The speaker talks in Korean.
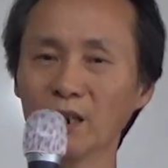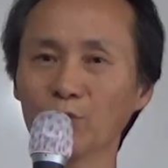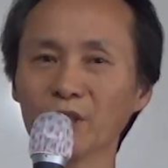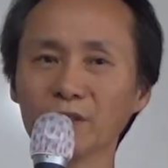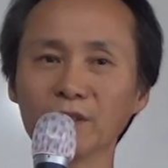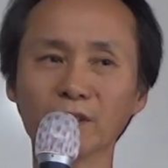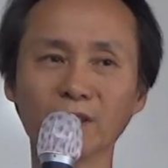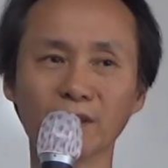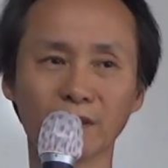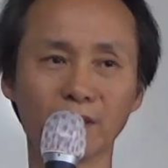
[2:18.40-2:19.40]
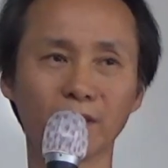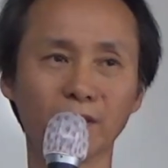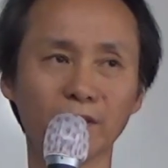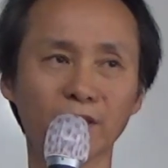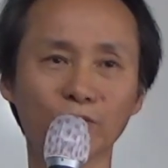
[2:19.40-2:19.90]
우리 여러
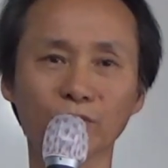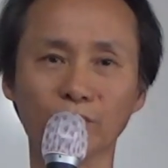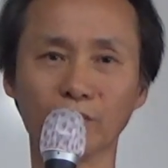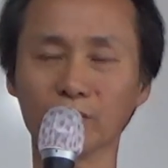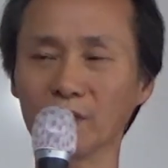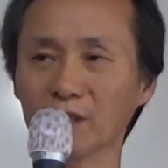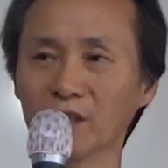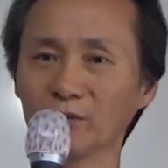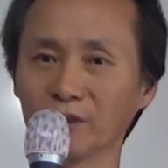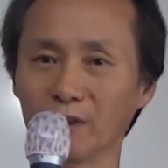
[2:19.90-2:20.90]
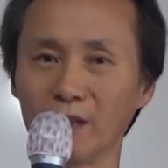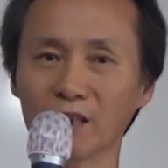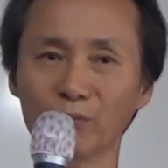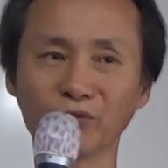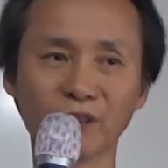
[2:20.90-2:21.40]
어, 연구 어, 하시는
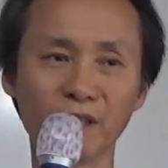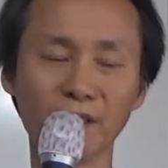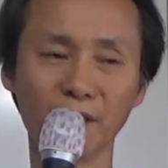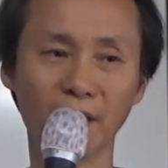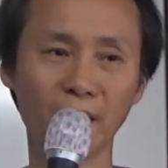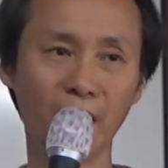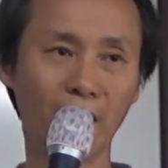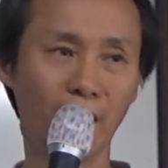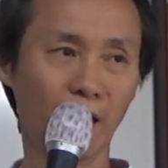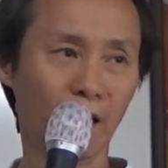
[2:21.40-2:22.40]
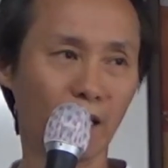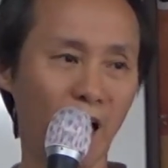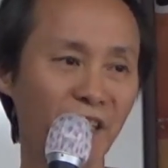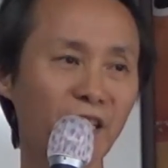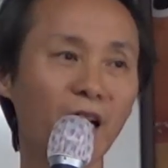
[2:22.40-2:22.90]
학자분들이
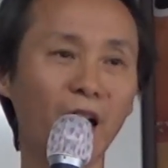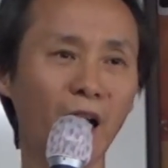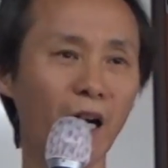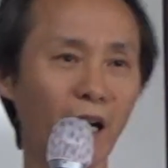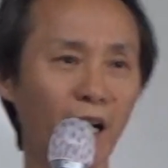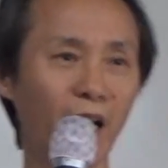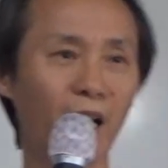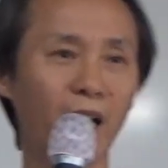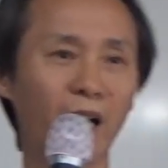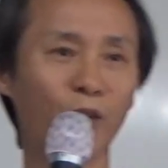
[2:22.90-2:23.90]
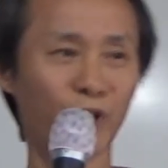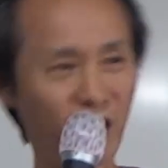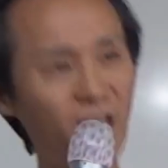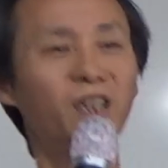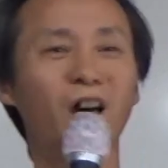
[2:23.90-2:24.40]
한자가 우리
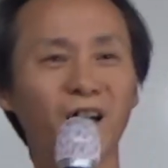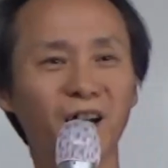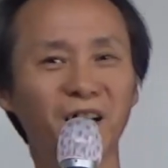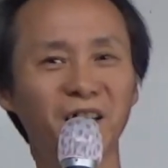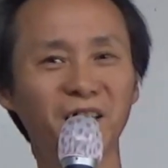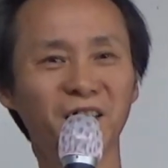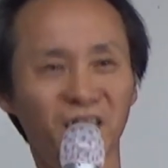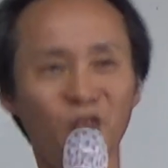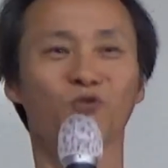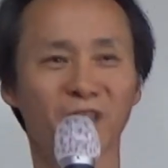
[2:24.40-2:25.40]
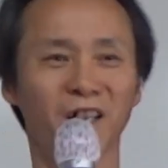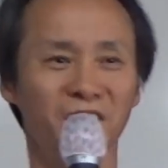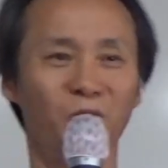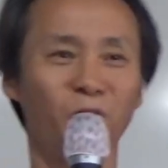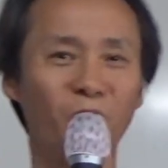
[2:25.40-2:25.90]
글이다 이렇게
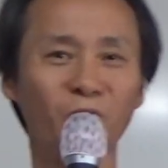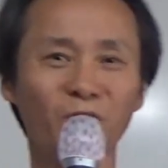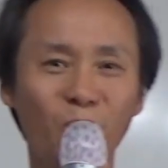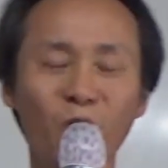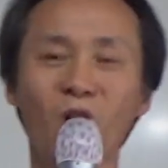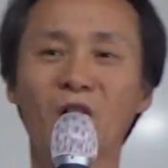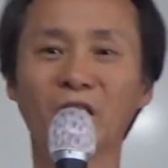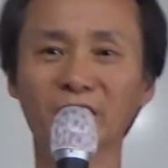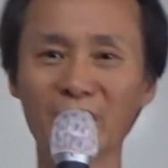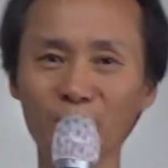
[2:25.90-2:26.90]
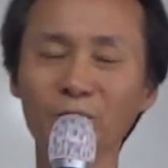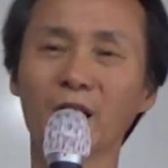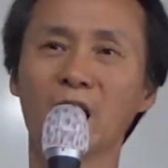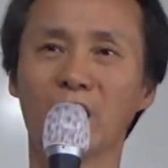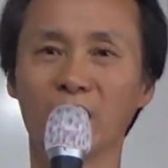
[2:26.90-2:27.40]
주장하세요. 그리고 나름
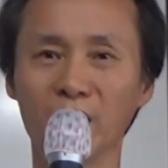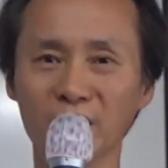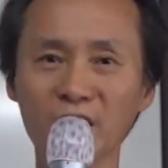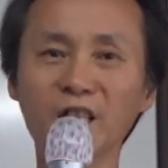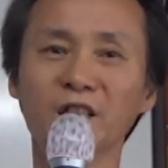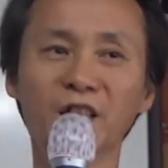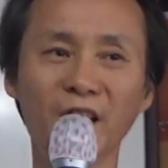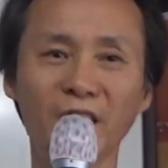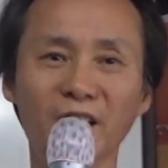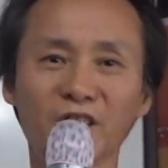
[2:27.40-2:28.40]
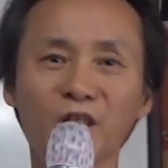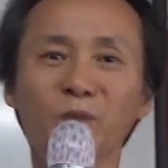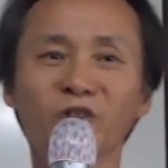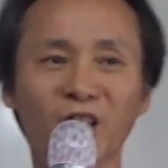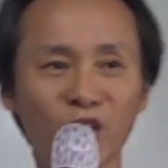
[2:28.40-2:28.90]
어, 일리 있게
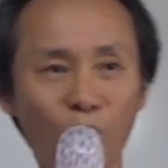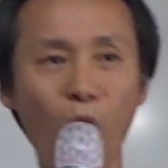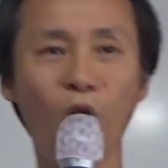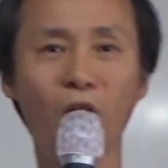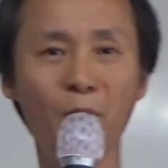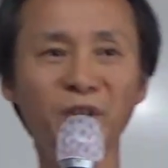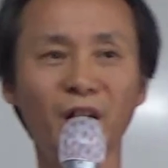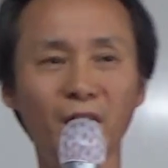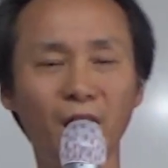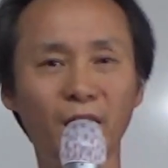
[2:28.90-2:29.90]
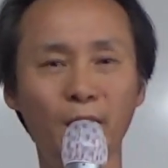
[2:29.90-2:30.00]
설명도 하시고 합니다.